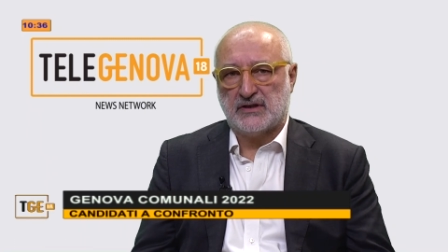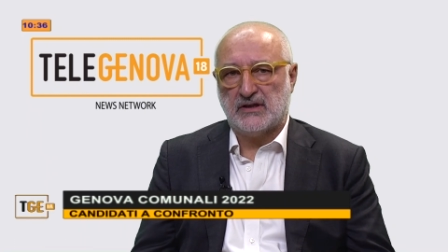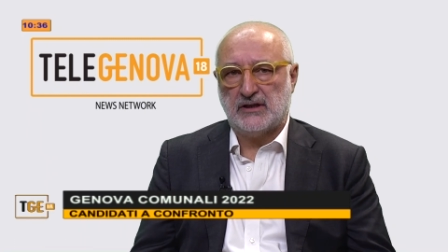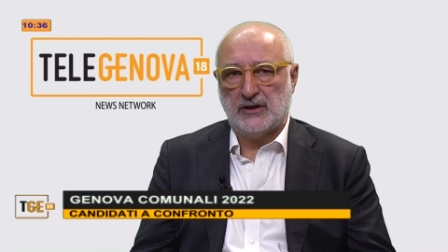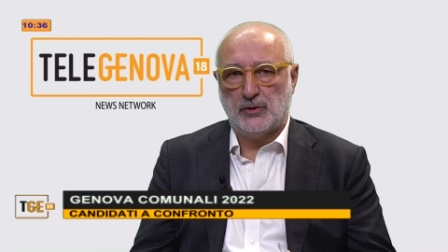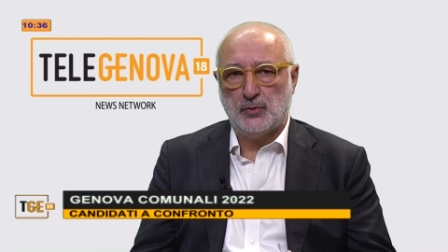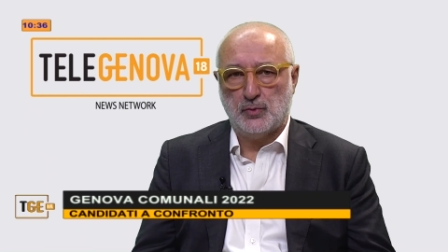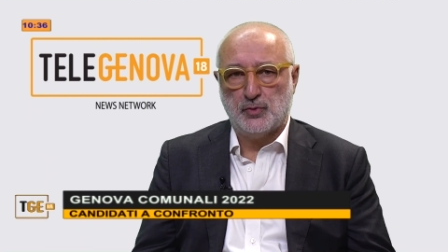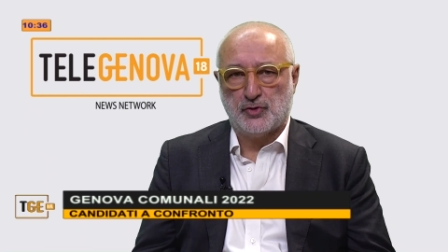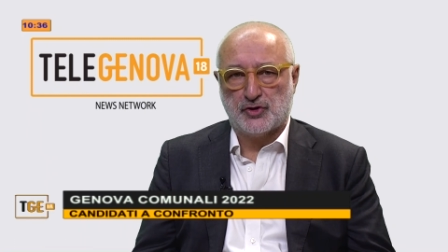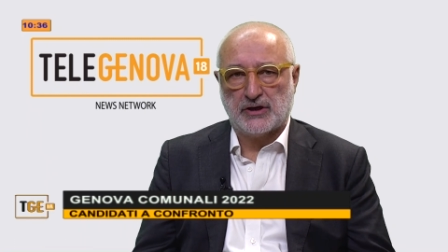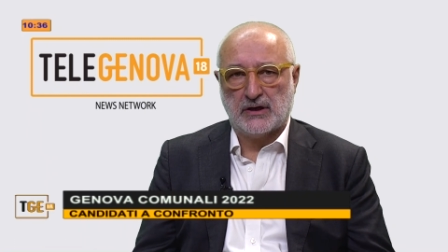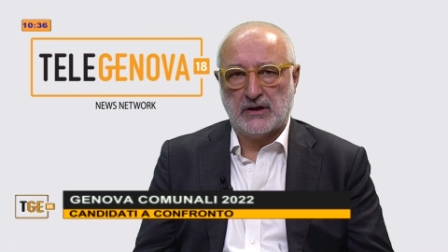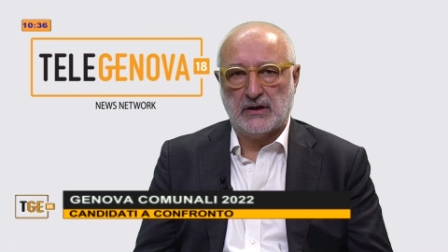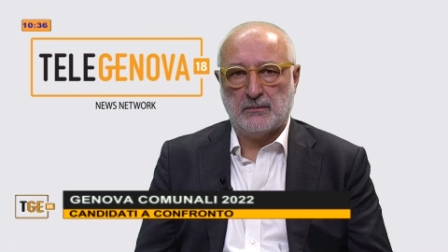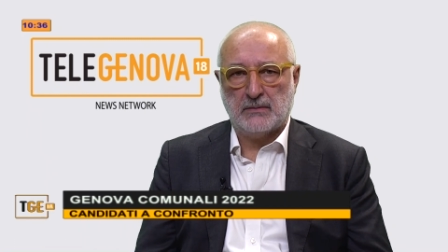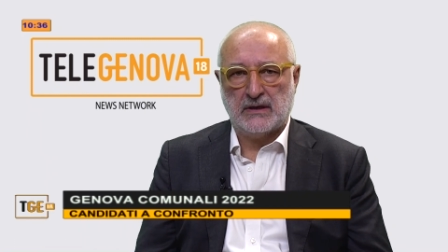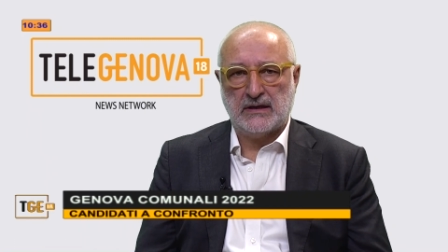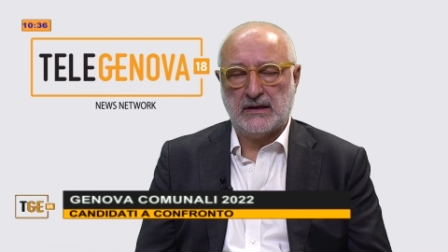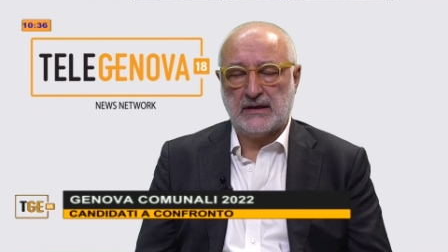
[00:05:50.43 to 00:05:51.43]
riduce in
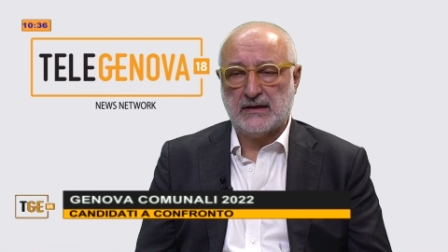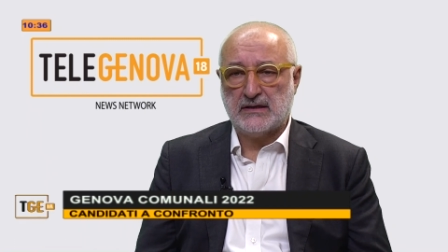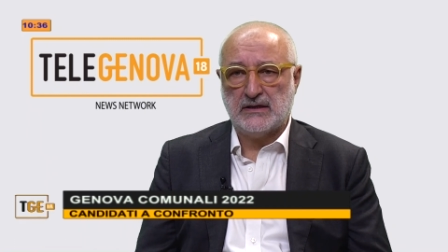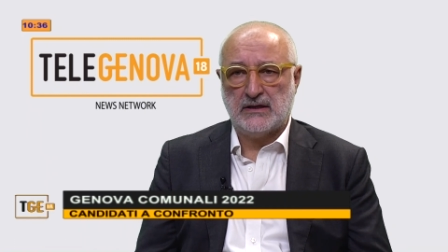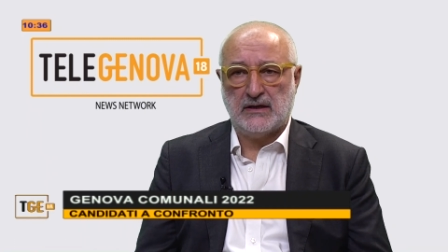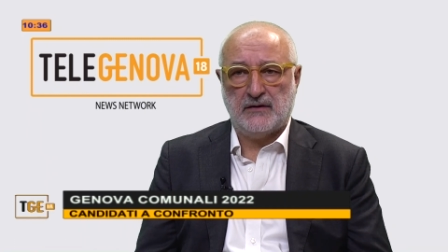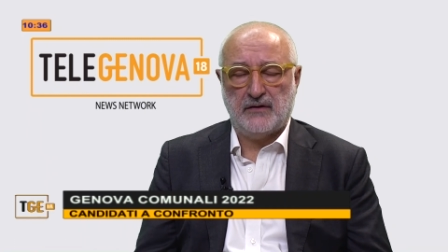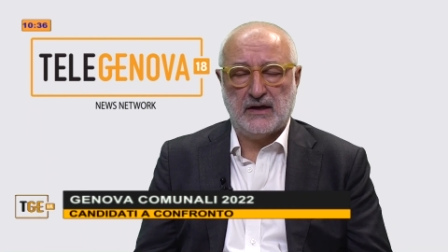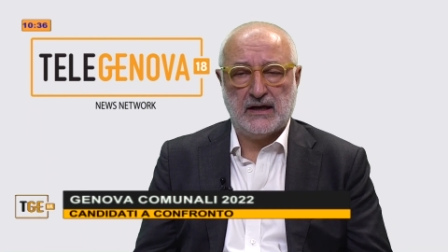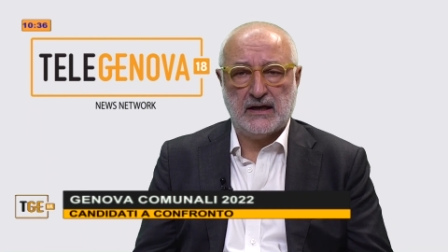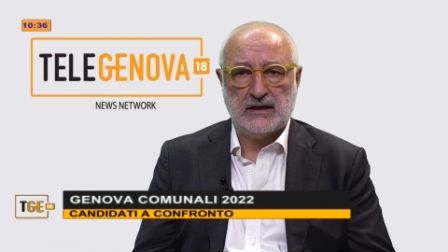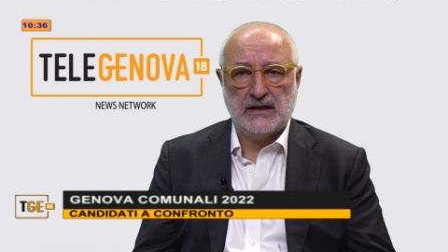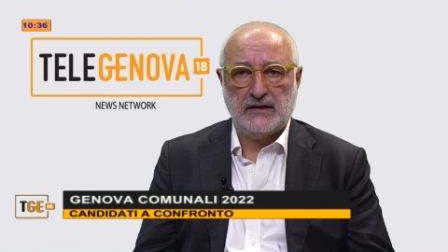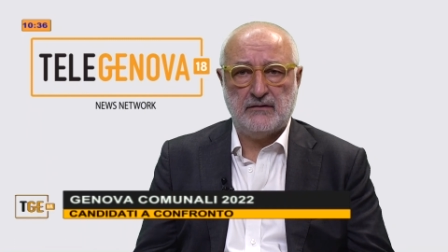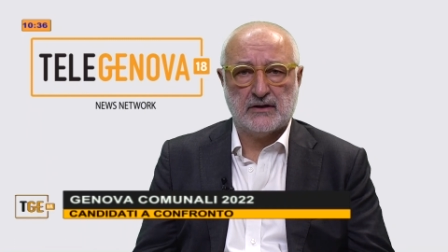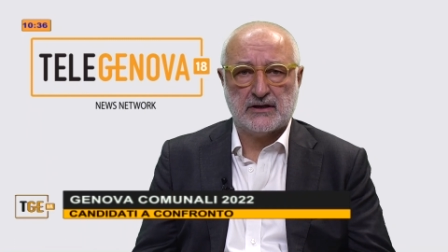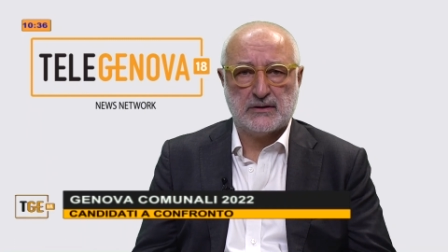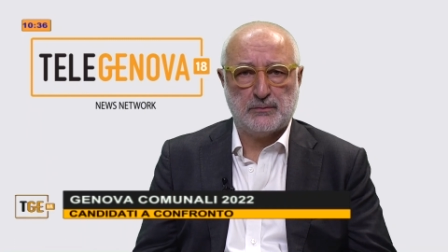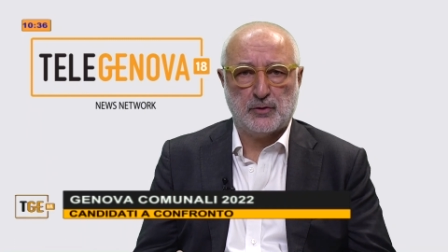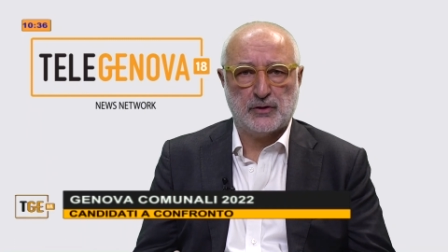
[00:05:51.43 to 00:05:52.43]
maniera significativa,
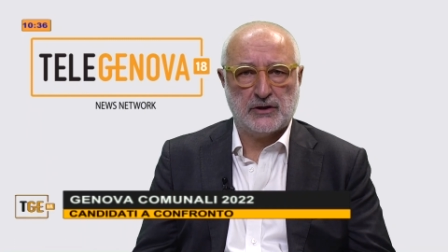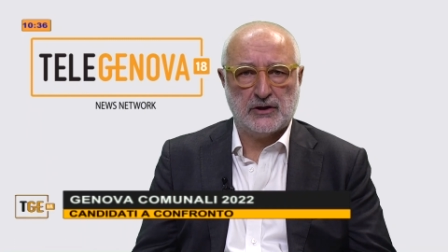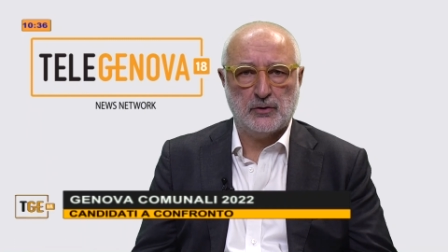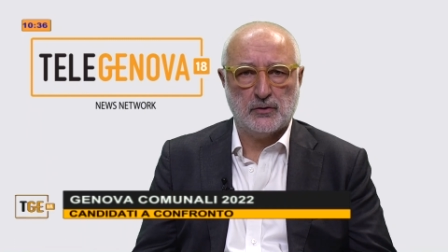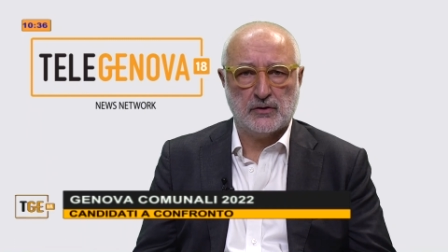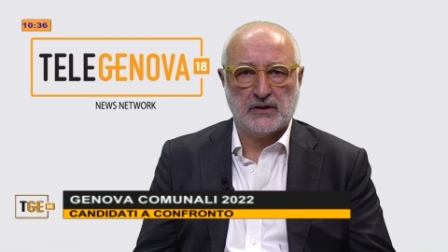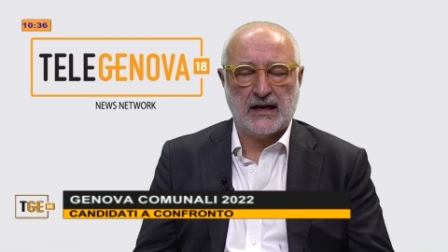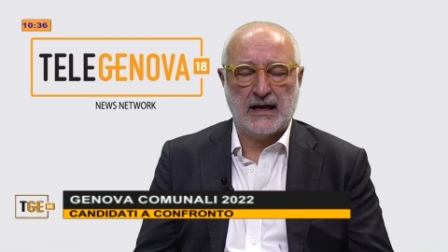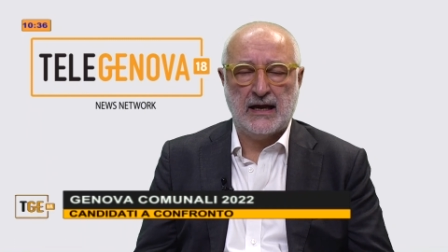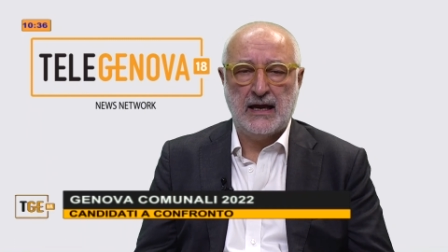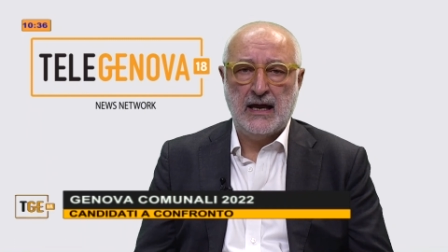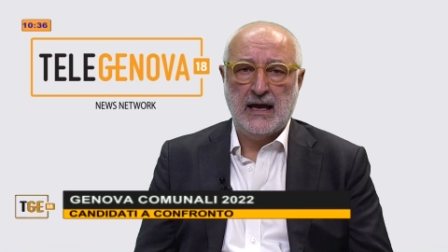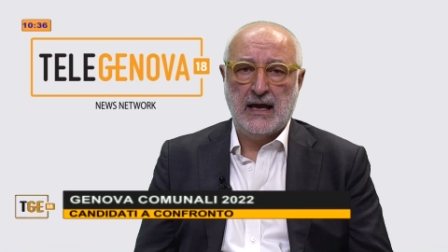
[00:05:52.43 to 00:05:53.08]
si può ridurre